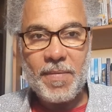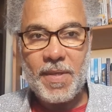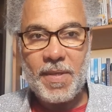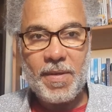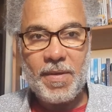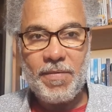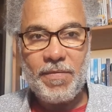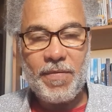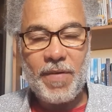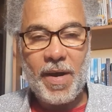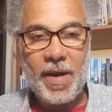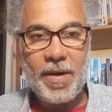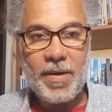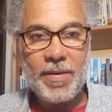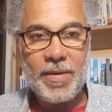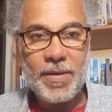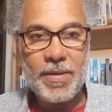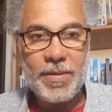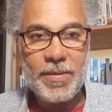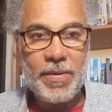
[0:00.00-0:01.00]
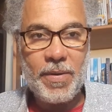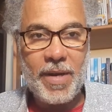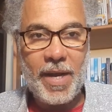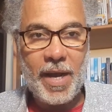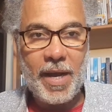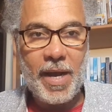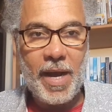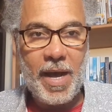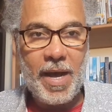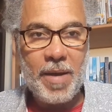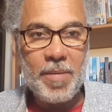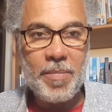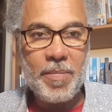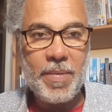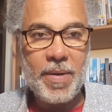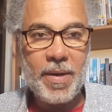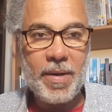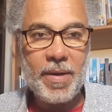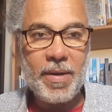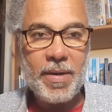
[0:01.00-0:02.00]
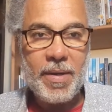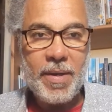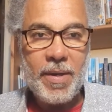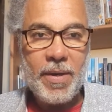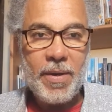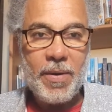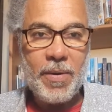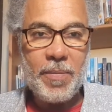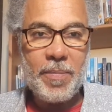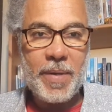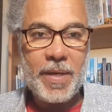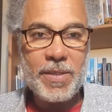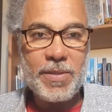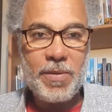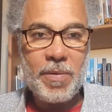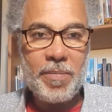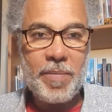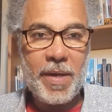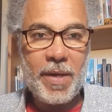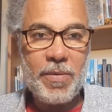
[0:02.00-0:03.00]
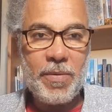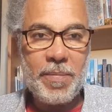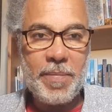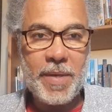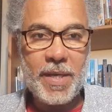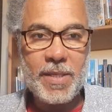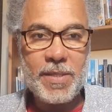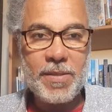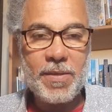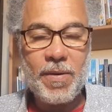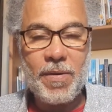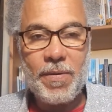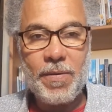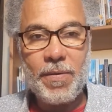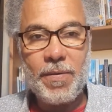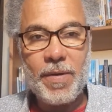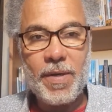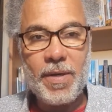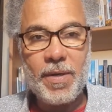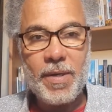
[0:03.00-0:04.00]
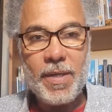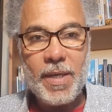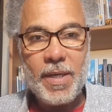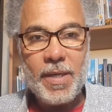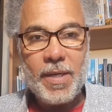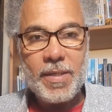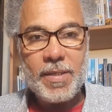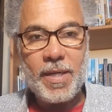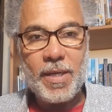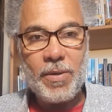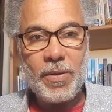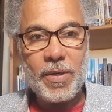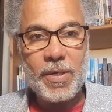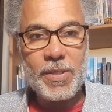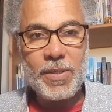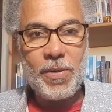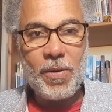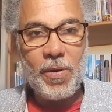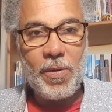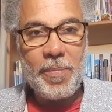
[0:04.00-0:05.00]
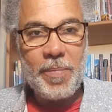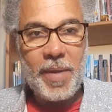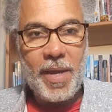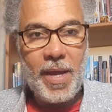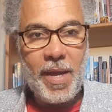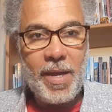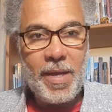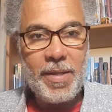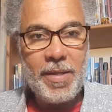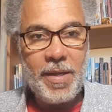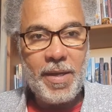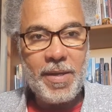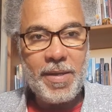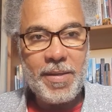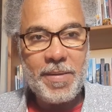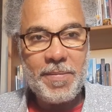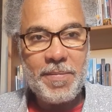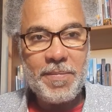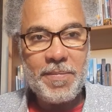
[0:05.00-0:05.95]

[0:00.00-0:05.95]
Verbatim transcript: qui va de l'arabe, en passant par le persan, euh, des langues européennes.